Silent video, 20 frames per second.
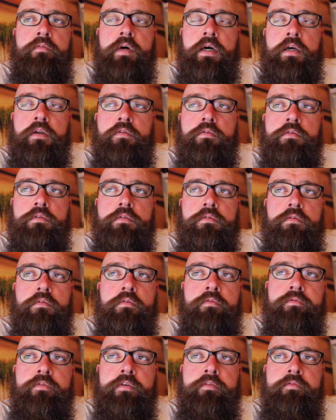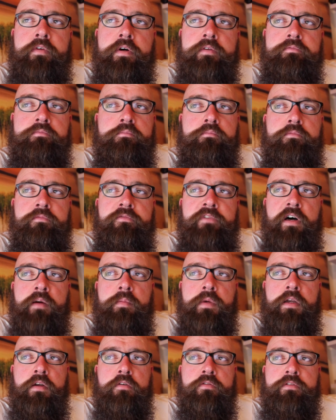waren und irgendwie war, war
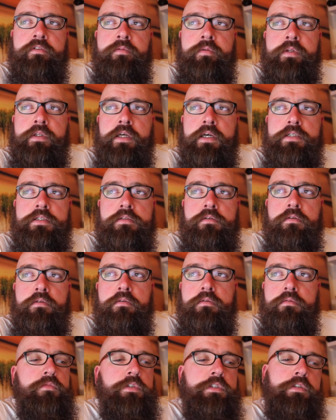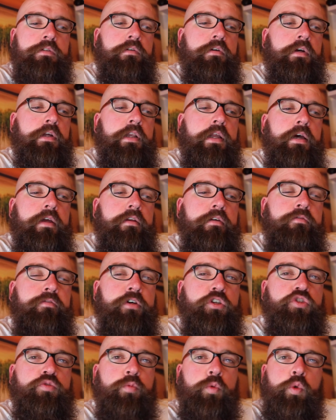man auf Twitter so, so eine kleine
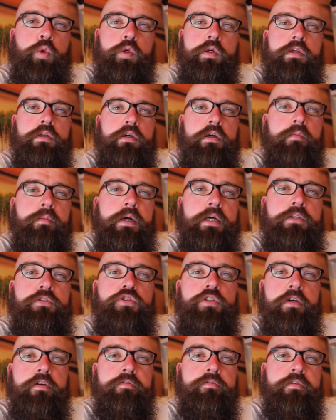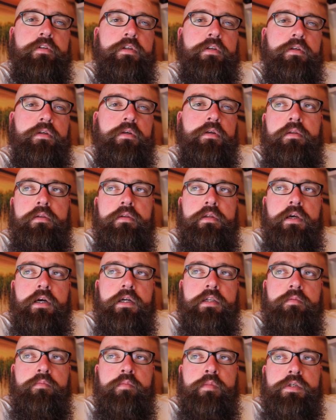verschworene Gemeinschaft, die, die
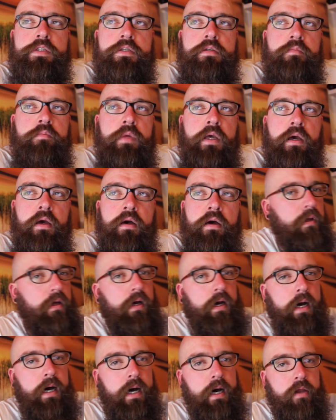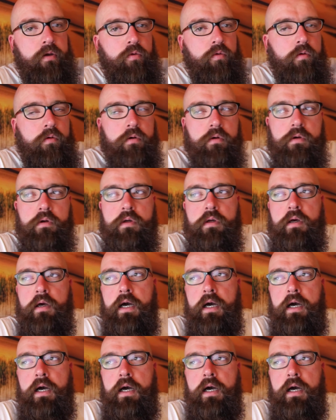halt ein bisschen mehr Ahnung